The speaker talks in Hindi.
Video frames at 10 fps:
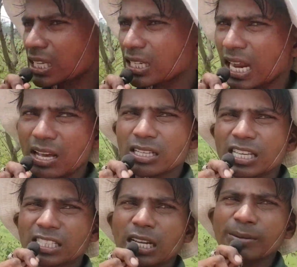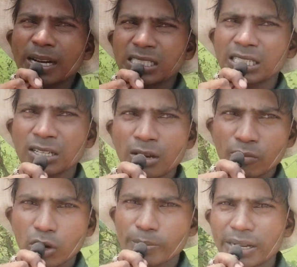हज़ार ग्यारह हज़ार सब्सक्राइबर बढ़ाइए
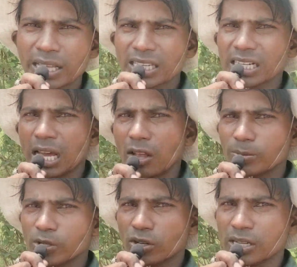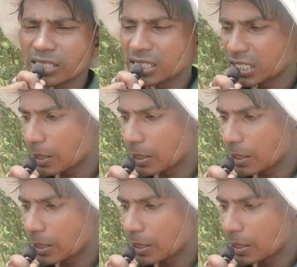बहुत मेहनत कर रहा है आज वीडियो को देखते रहिए